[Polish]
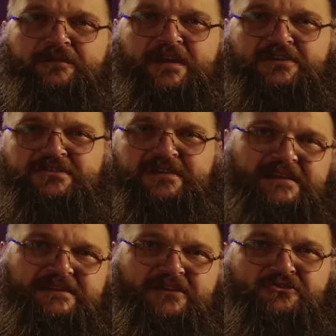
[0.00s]
wejść,
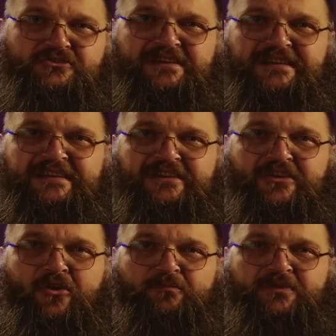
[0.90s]
dlatego że
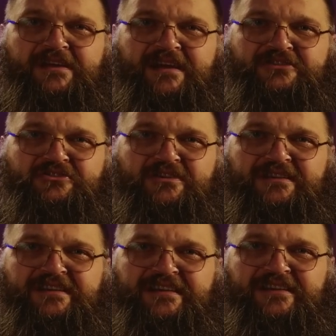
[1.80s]
opiera się
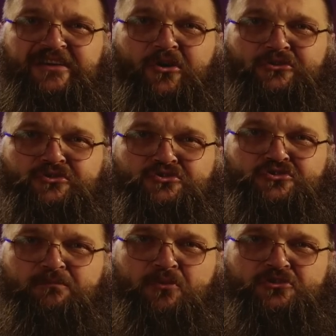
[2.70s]
o to,
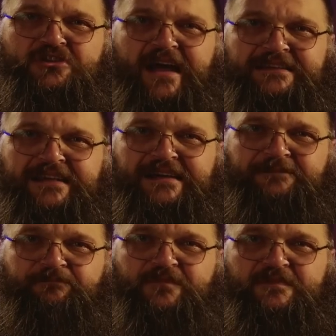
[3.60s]
co posiada,
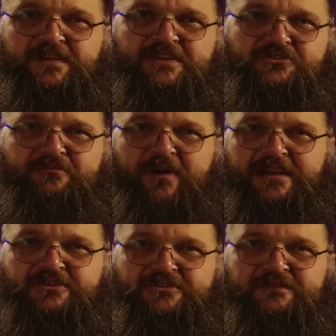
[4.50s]
wierzy
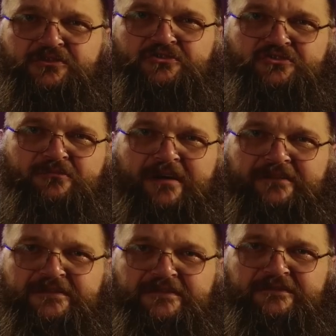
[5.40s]
bardziej w to, co ma
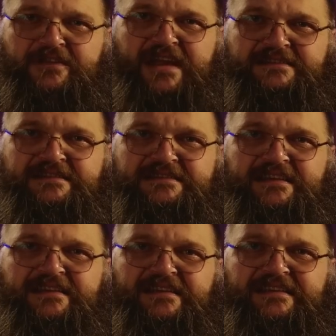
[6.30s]
w
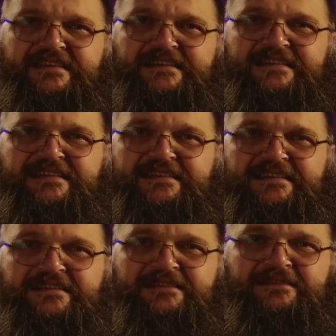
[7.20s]
ręce,
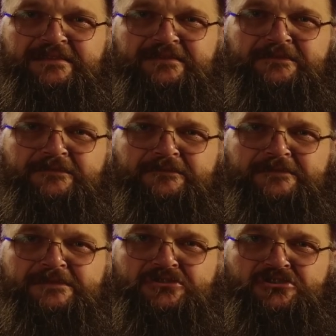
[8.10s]
e,
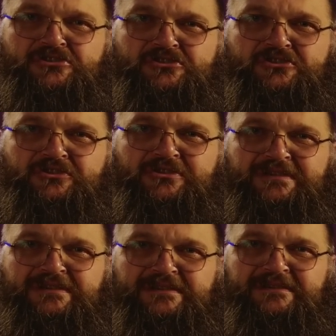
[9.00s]
niż
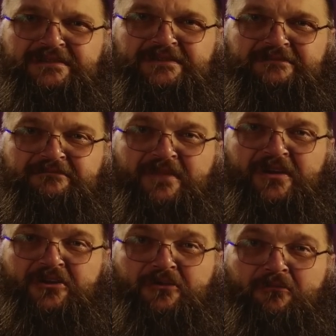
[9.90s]
e,
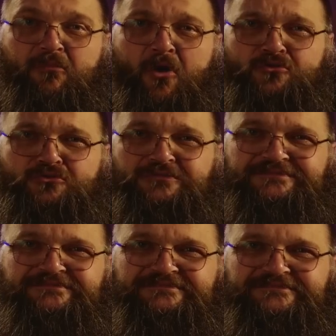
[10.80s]
Bogu.
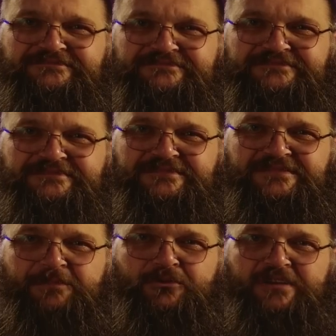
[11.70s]

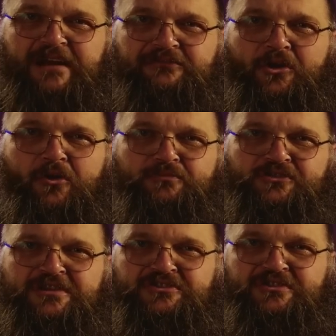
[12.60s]
Nie potrafi
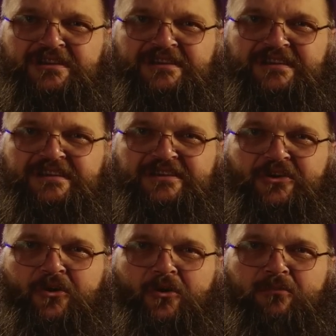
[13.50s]
oprzeć się
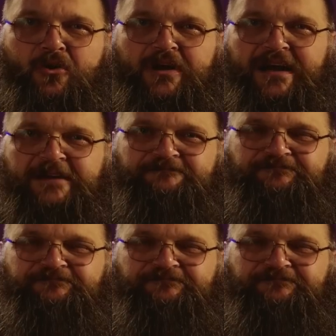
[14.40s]
o Boga.